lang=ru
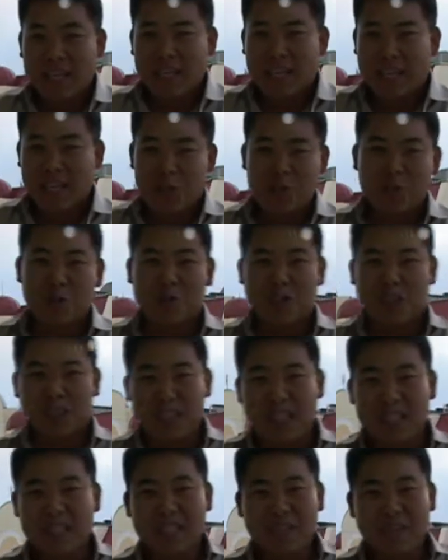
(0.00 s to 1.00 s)
Я хочу
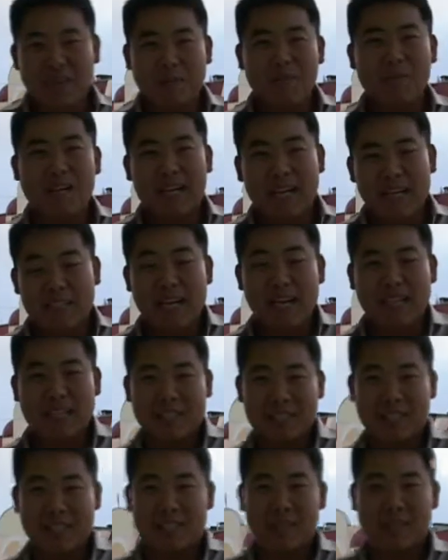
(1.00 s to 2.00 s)
сказать слова
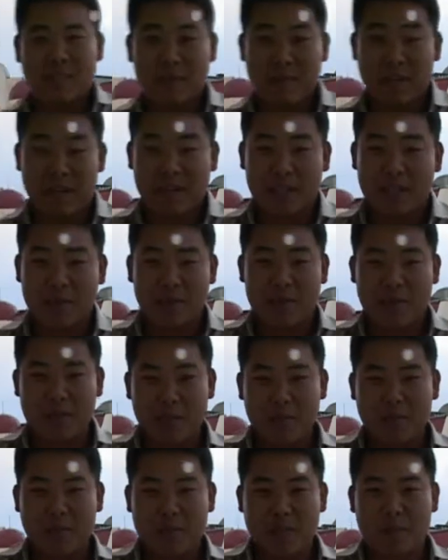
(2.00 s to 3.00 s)
благодарности тебе.
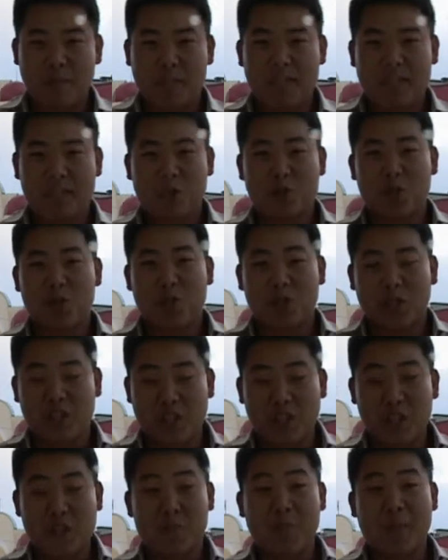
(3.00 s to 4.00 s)
Спасибо тебе за то, что
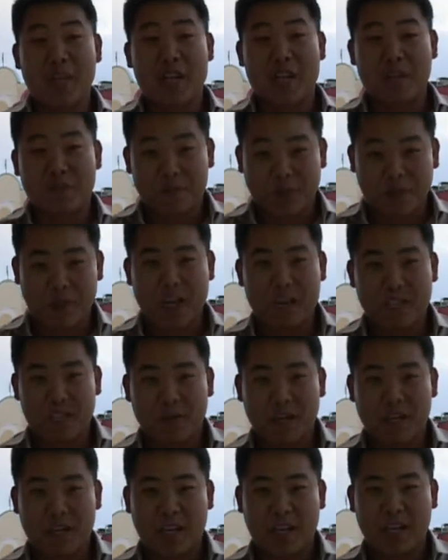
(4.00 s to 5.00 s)
ты в меня
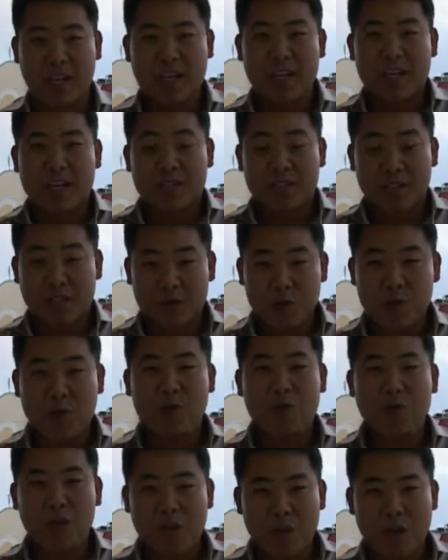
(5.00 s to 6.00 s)
вкладывала. За все
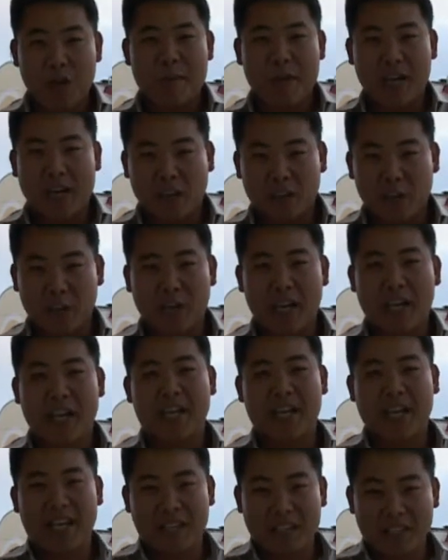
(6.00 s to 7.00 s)
то время, которое я
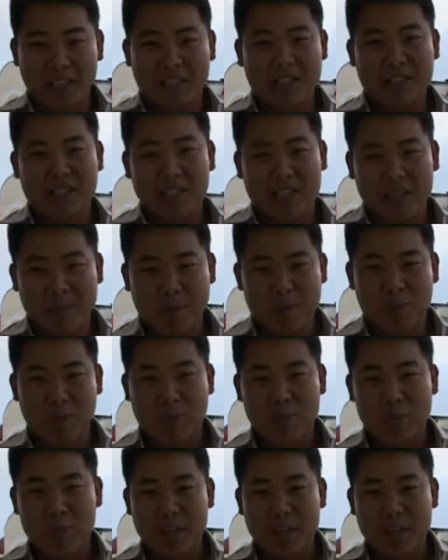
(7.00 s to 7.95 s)
находился с тобой.